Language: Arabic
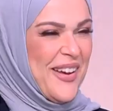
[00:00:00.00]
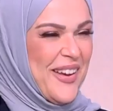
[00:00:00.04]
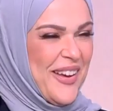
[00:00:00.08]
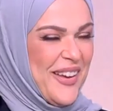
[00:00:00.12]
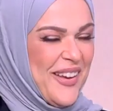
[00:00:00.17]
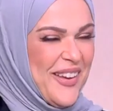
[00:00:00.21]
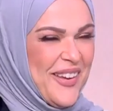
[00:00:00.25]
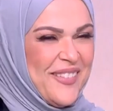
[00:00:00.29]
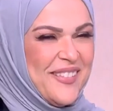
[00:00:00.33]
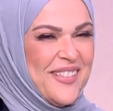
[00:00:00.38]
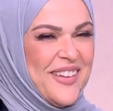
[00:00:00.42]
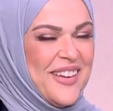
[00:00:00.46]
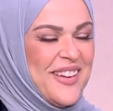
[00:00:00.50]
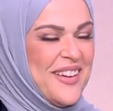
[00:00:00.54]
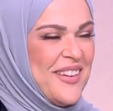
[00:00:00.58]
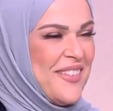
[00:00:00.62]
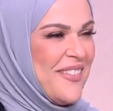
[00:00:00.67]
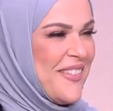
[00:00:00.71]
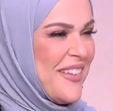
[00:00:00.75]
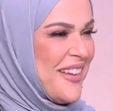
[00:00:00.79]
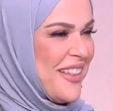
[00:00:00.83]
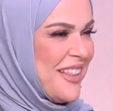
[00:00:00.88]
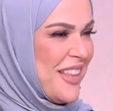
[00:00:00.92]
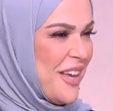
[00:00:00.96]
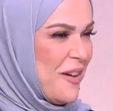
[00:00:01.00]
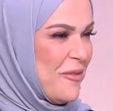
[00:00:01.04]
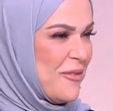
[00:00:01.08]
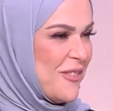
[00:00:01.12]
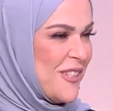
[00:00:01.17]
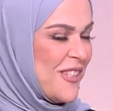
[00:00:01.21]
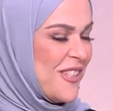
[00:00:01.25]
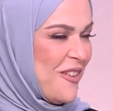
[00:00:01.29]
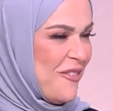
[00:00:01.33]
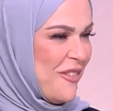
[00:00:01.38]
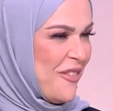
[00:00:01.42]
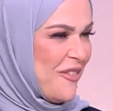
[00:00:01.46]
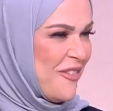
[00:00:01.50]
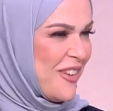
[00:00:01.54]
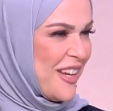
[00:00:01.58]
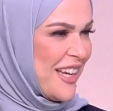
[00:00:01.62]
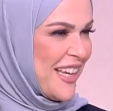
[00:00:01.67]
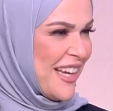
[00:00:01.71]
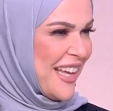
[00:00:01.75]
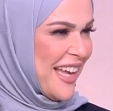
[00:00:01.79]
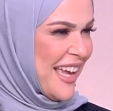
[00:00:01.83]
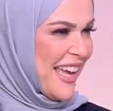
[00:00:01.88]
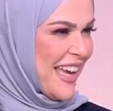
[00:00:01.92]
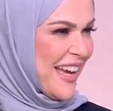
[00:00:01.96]
طيب وانت يا مصطفى
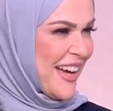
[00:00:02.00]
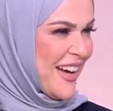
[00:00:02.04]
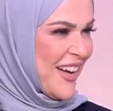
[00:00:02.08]
فاكر حاجه